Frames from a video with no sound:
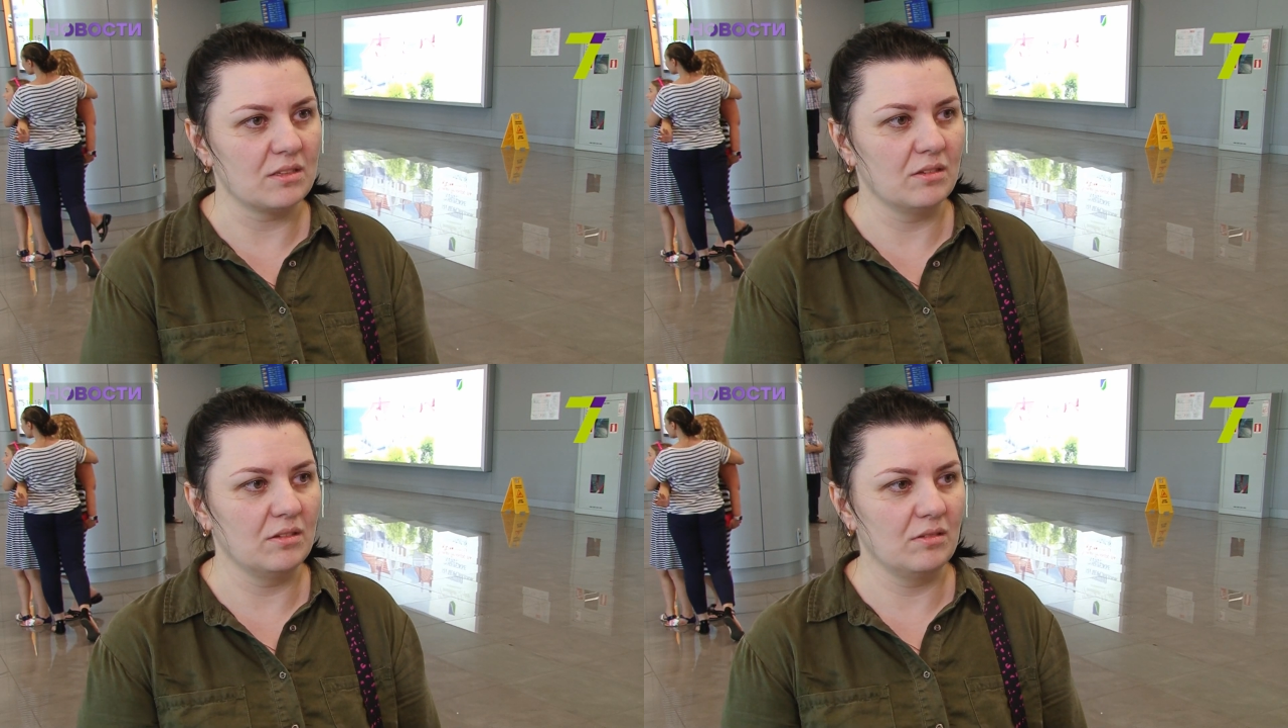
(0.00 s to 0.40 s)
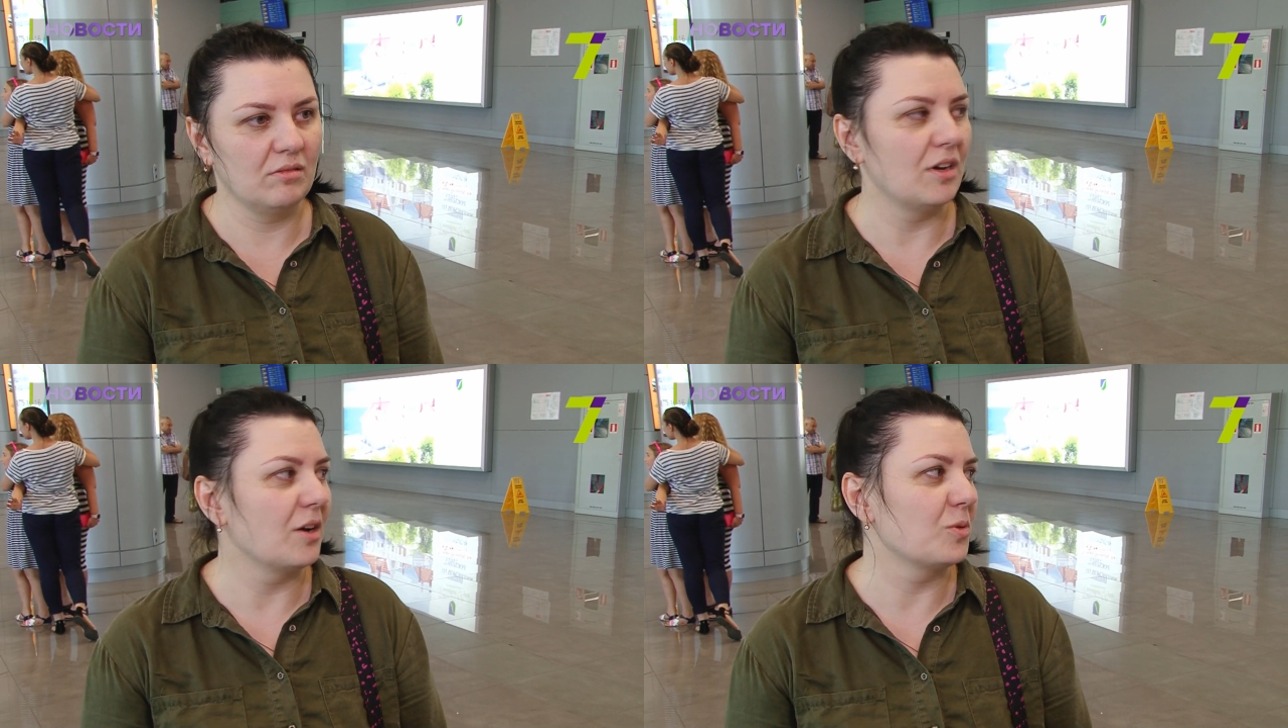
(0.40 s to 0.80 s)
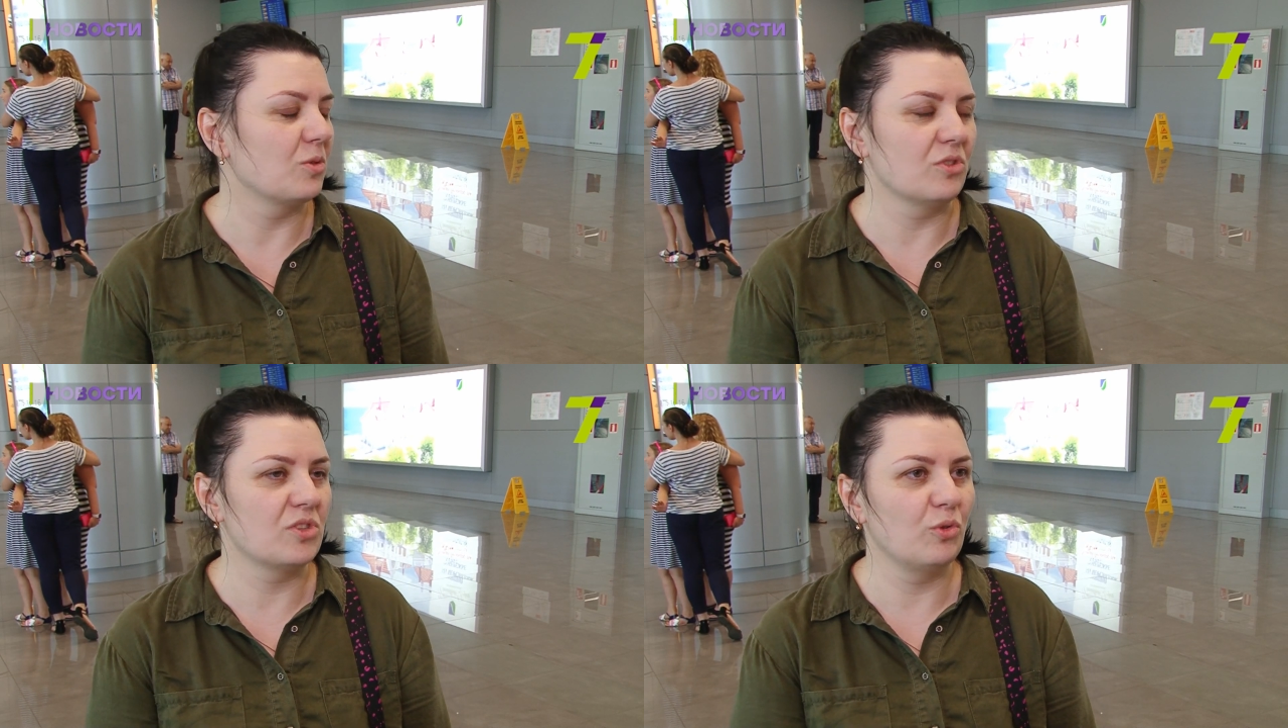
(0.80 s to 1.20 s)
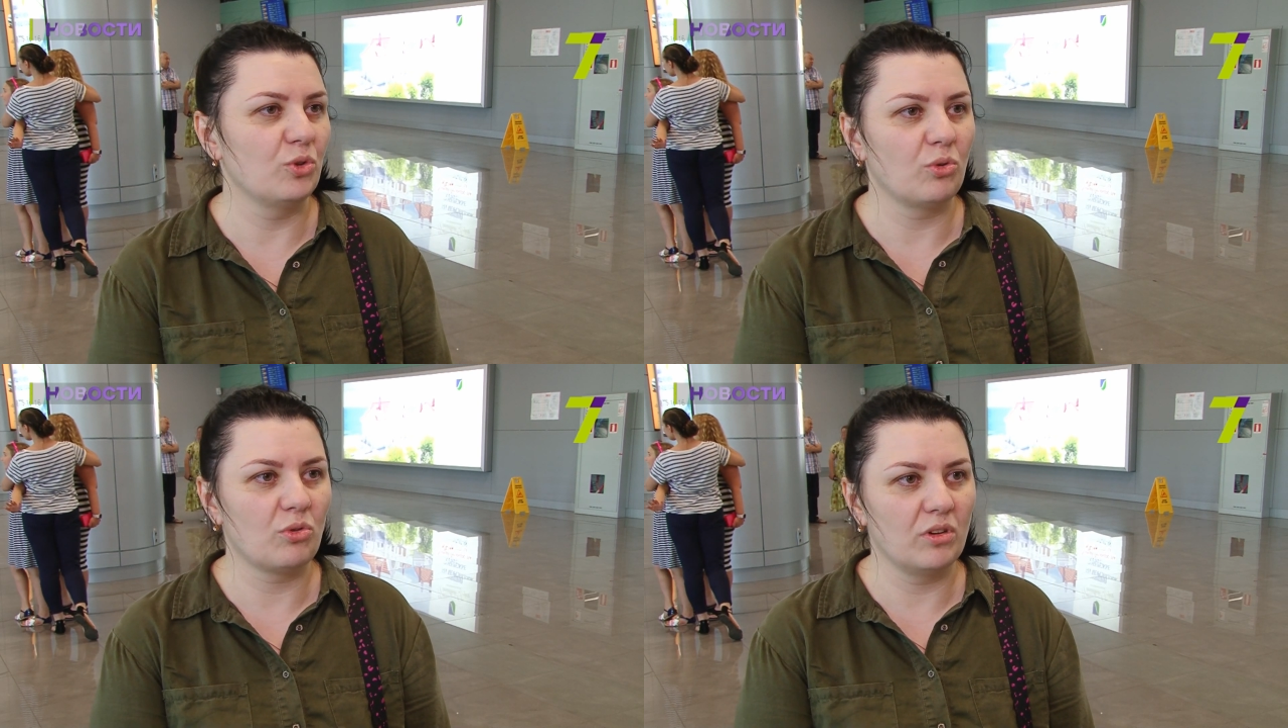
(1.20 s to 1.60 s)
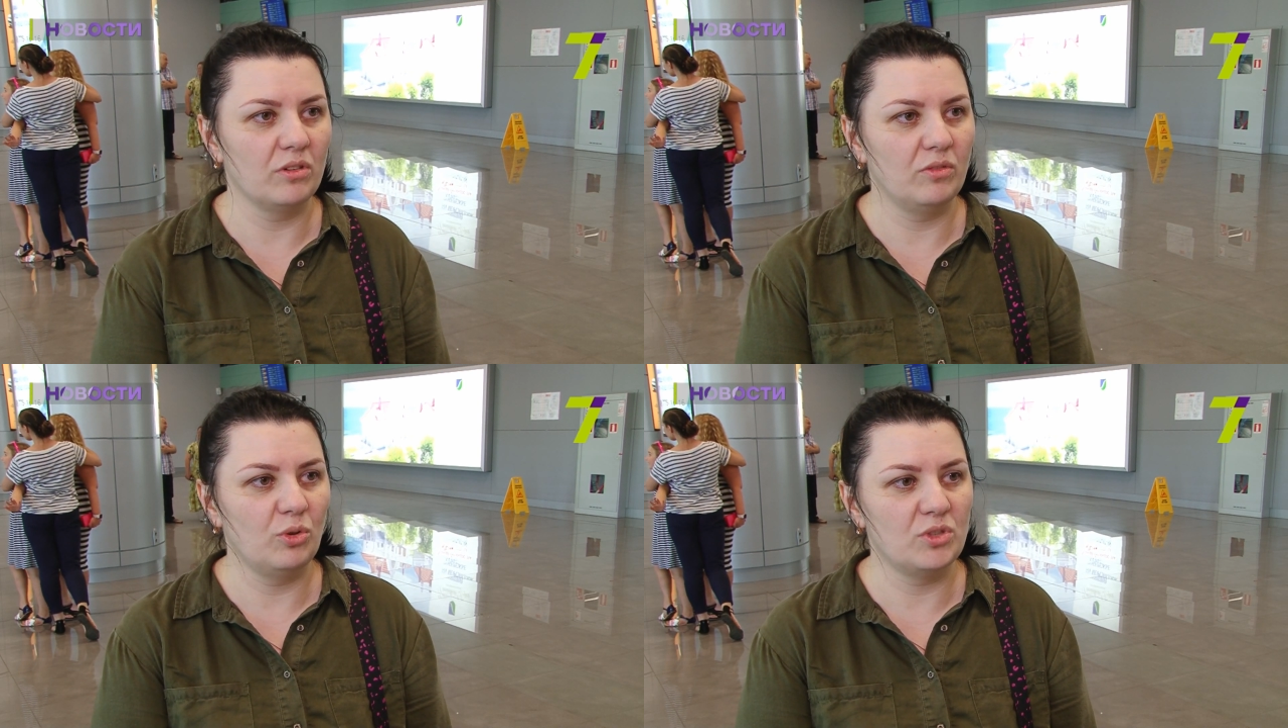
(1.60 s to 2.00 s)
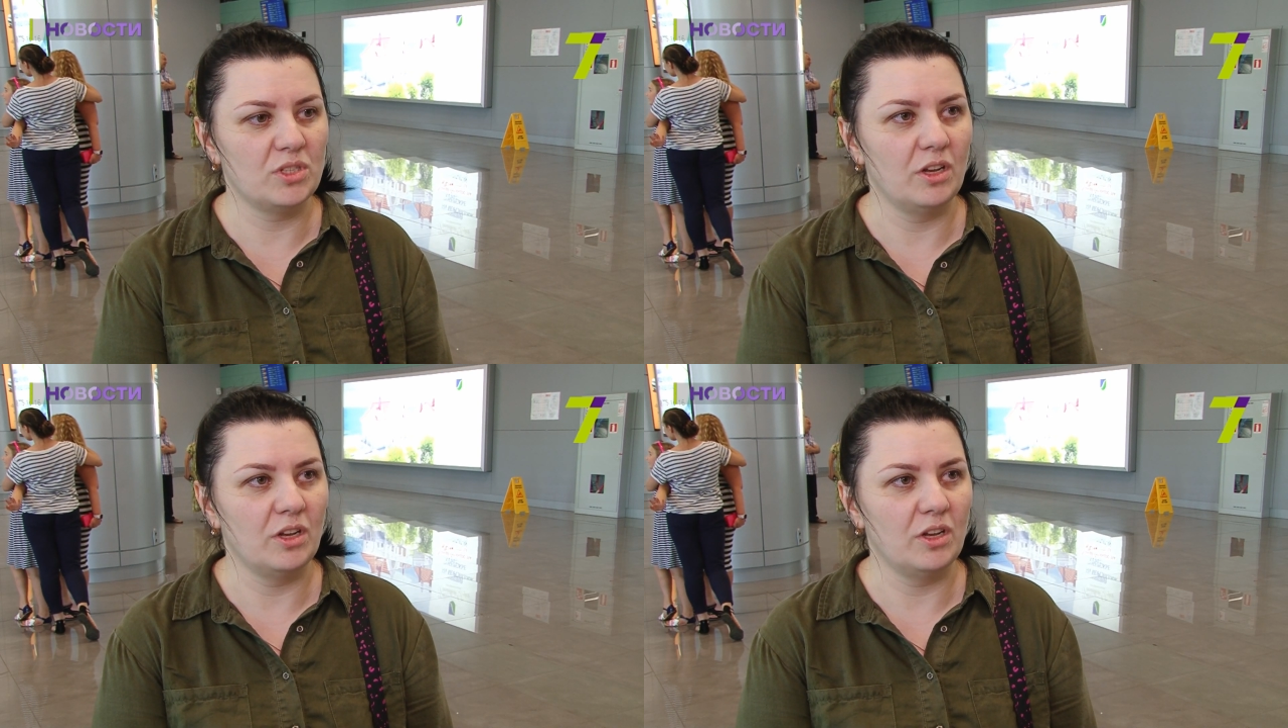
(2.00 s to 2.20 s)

э, как живет орган в ее